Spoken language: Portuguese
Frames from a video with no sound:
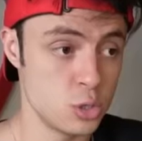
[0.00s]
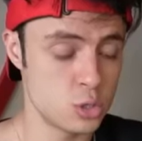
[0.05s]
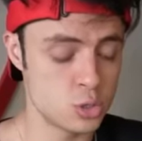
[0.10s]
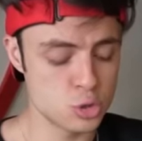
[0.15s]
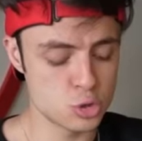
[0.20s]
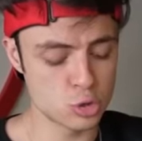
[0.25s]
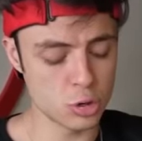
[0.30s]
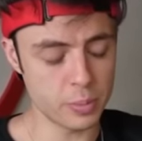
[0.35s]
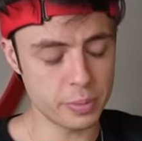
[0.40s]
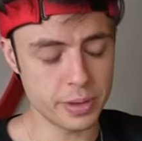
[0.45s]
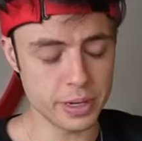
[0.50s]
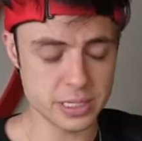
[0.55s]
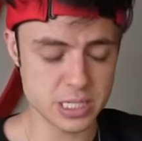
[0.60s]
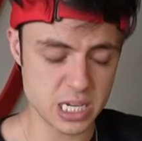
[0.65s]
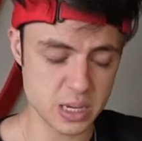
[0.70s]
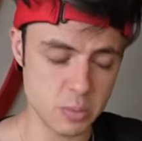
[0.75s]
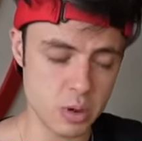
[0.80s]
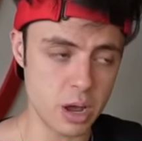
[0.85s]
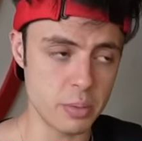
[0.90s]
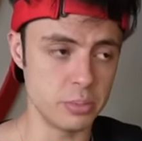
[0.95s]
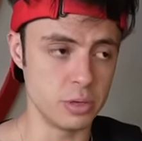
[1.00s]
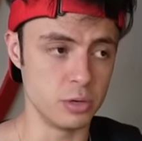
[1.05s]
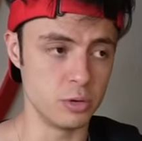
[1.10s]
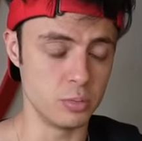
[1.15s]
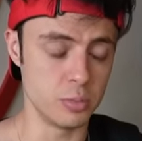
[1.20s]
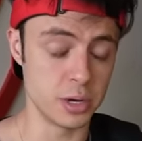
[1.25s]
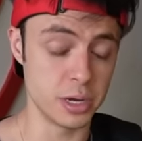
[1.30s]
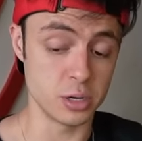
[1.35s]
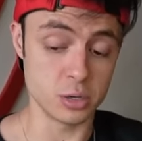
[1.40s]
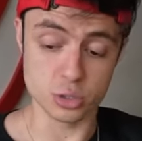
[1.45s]
Só porque você é meu amigo,
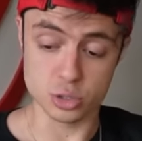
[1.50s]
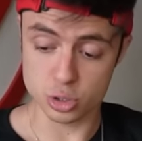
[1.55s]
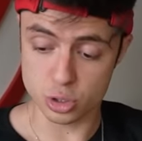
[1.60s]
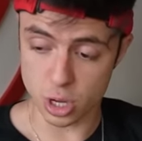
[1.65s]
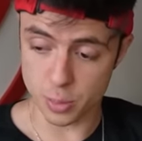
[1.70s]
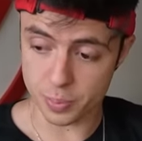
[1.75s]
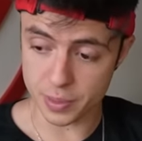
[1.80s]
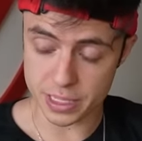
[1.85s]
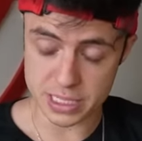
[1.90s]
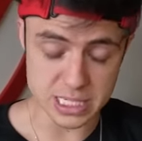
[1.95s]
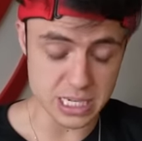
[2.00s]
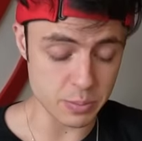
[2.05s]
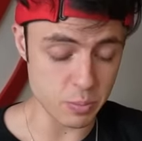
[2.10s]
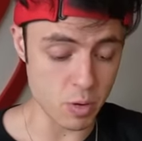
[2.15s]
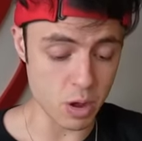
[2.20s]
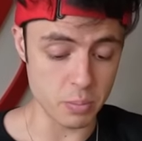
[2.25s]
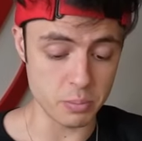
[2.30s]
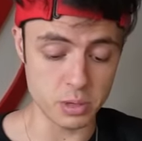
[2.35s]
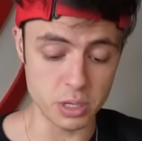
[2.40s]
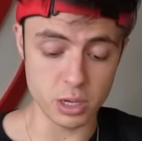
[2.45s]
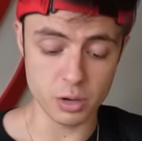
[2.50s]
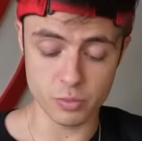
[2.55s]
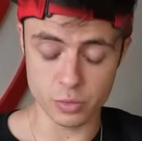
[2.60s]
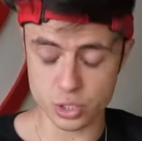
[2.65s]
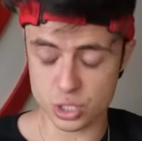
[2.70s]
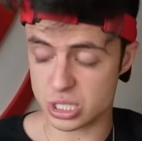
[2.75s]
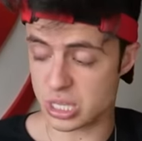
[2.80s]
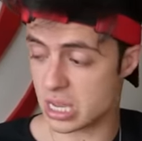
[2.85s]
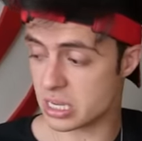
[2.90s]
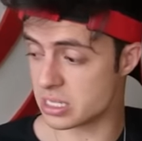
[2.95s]
mano. Só porque você é meu amigo, vou
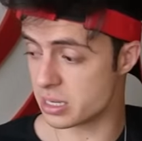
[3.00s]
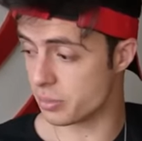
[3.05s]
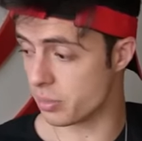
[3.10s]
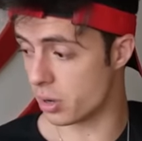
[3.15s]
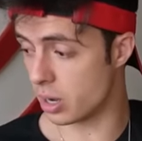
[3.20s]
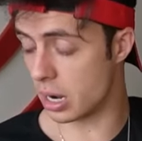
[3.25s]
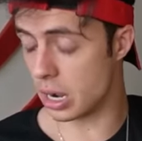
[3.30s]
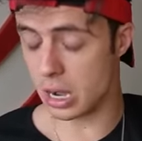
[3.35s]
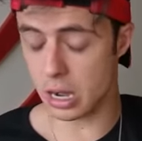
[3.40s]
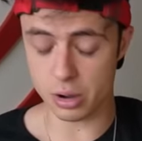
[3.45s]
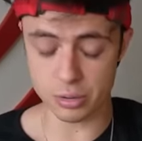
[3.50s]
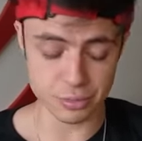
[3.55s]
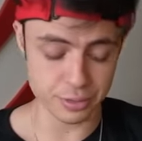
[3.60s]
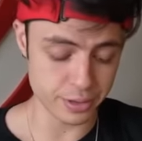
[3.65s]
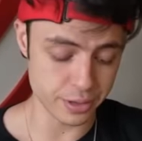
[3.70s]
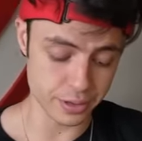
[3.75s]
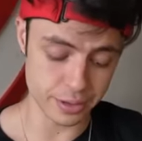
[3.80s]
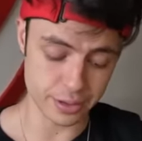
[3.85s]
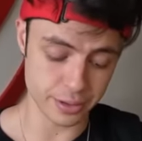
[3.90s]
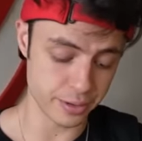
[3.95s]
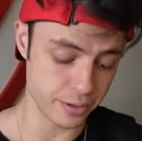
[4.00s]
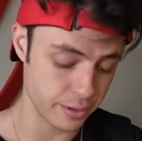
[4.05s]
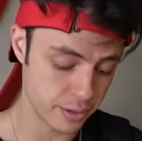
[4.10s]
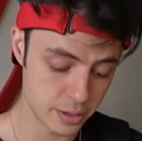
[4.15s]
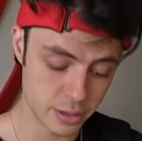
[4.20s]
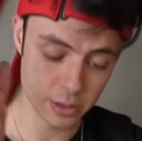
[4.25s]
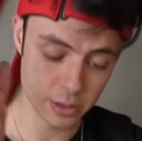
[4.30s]
te dar essa moral e